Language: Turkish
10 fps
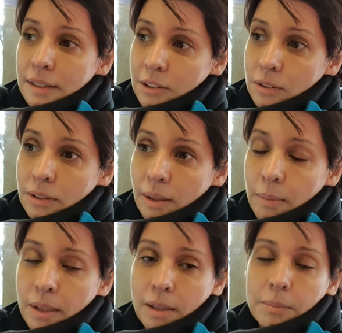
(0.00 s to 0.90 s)
O
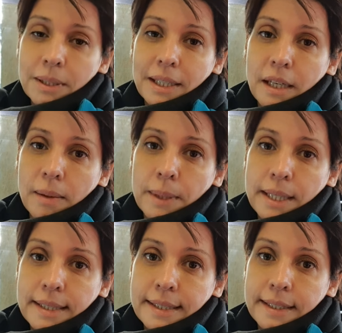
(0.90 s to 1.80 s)
demir kapı ayağımı
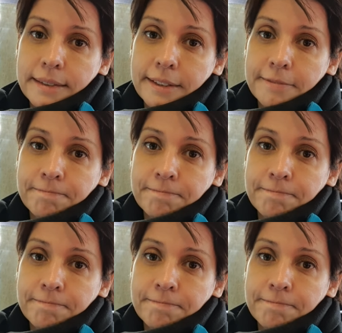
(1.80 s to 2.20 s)
ezdirdi